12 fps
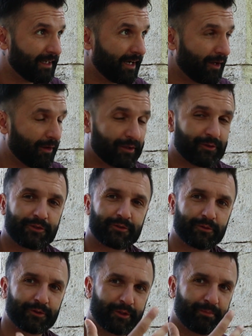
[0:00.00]
Alors attention,
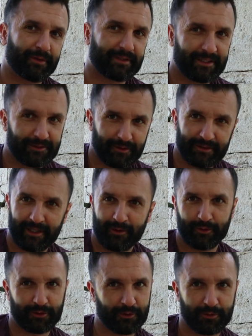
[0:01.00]
je ne suis pas en train de te dire
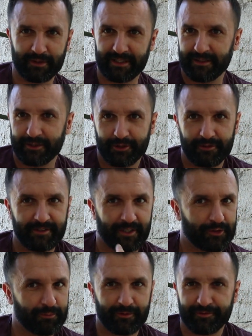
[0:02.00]
qu'aujourd'hui je suis fier de mon